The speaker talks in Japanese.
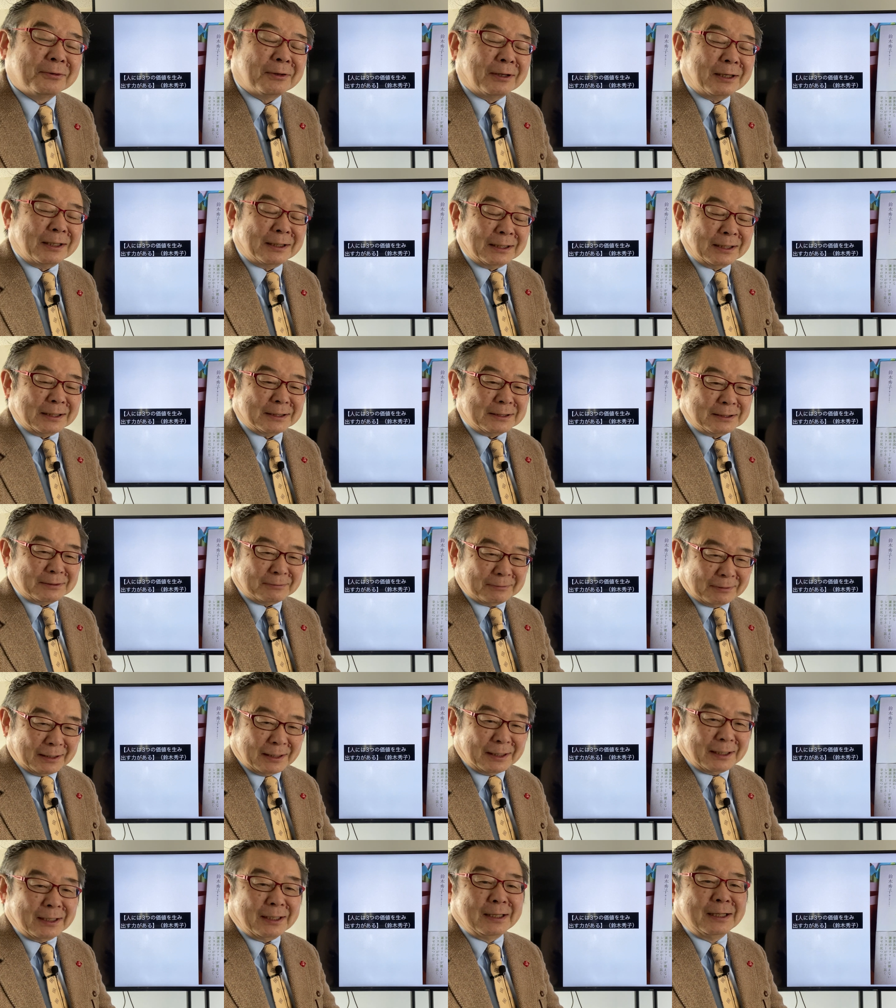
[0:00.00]
日の話
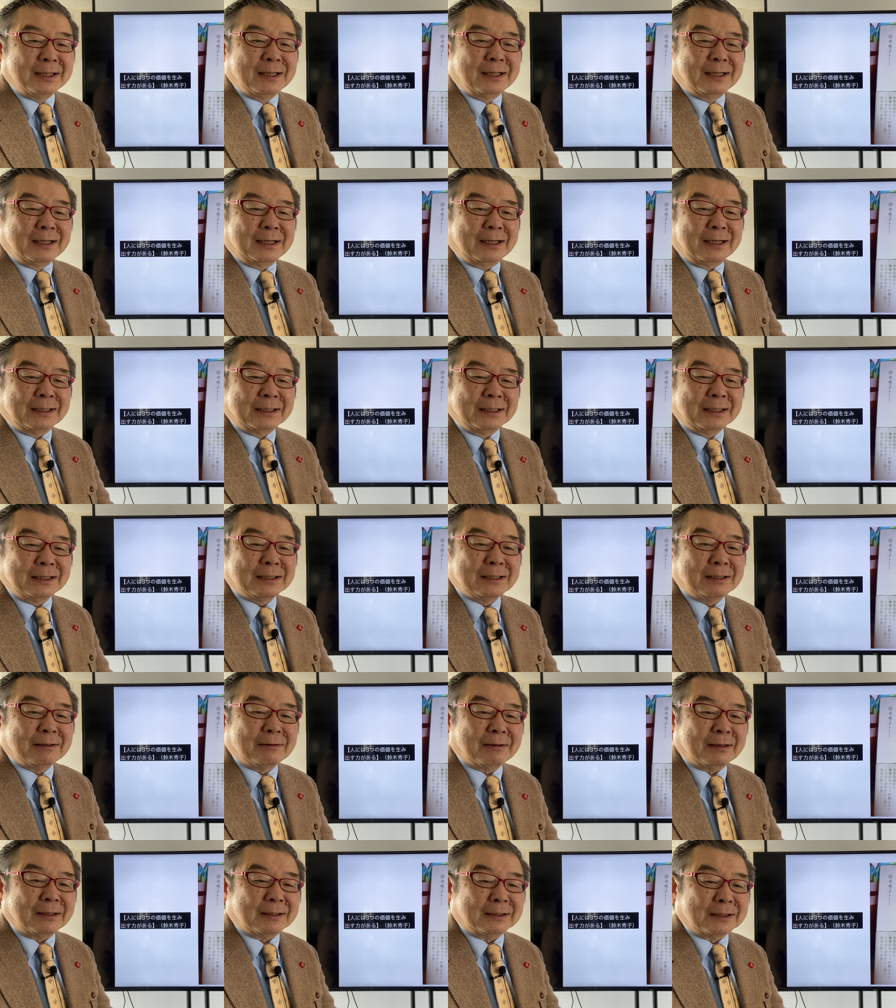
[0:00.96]
は「あな
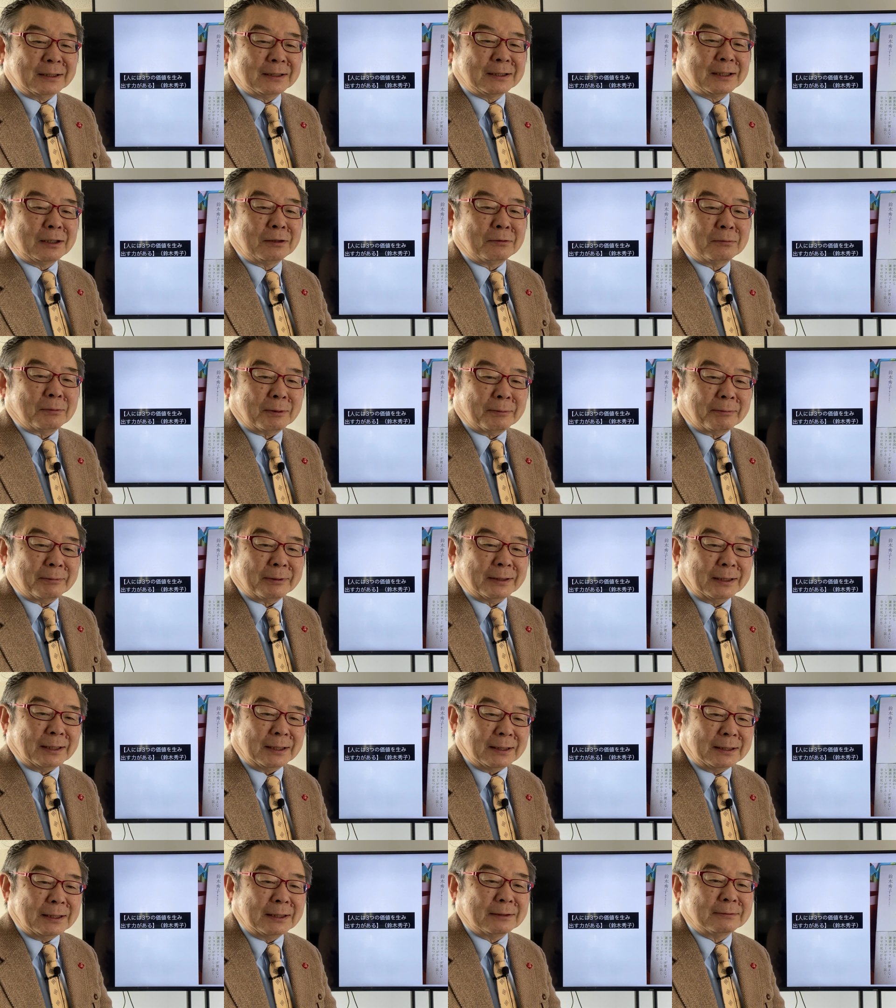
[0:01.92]
たはあなたのまま
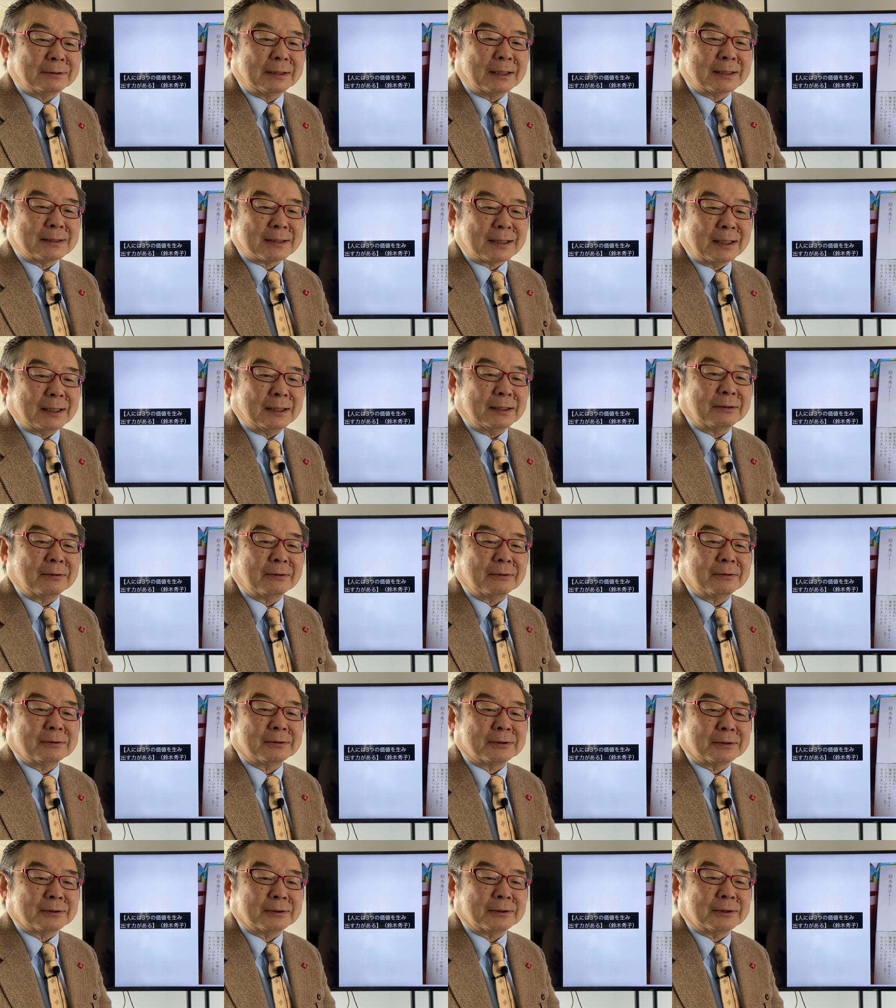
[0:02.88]
でいてください」と
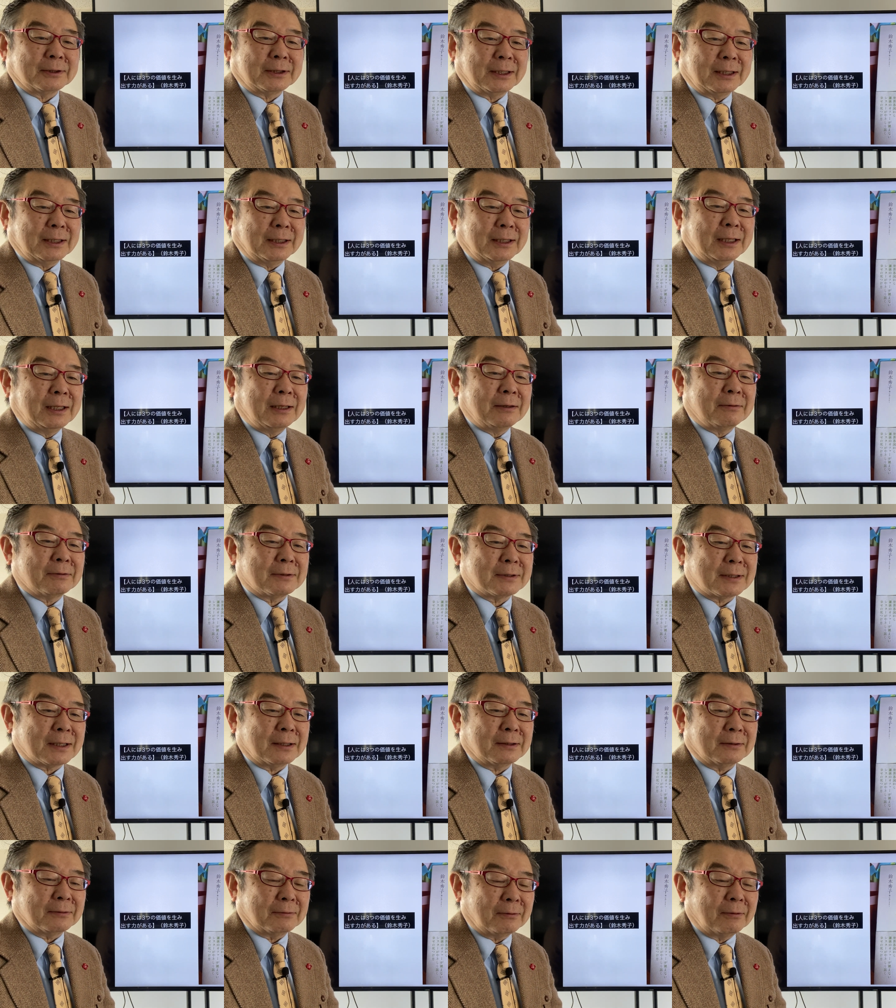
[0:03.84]
いう鈴木秀子
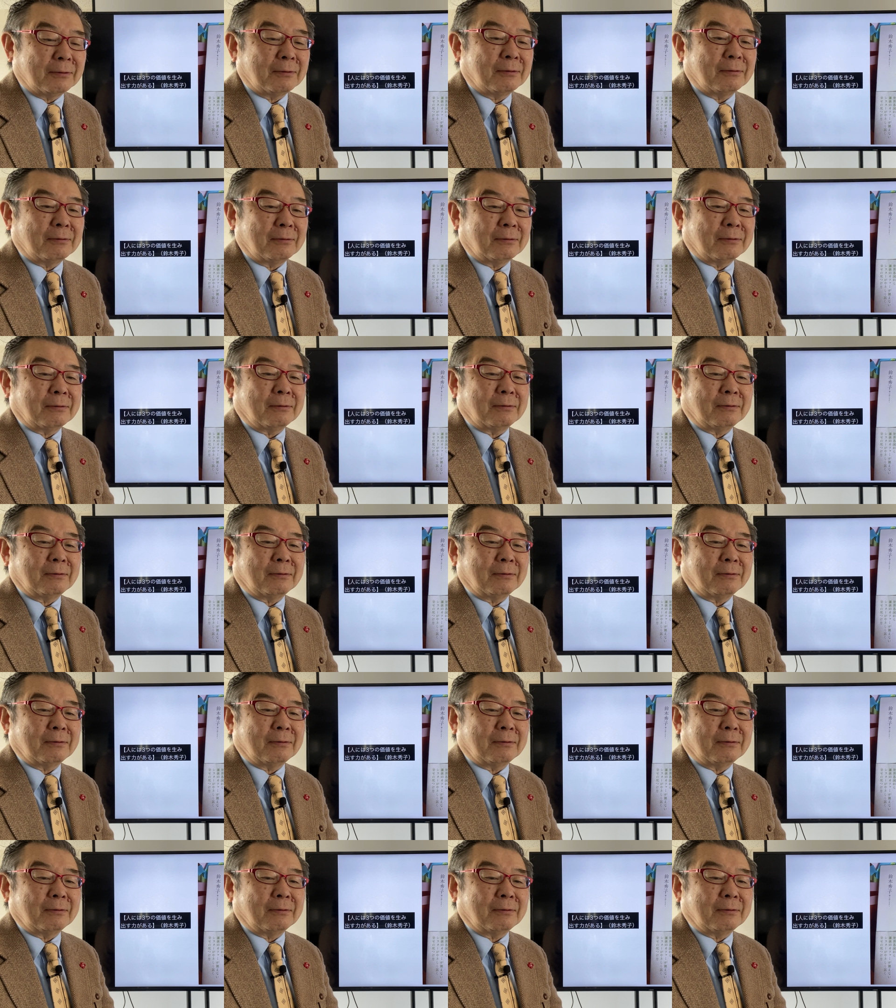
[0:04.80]
さんの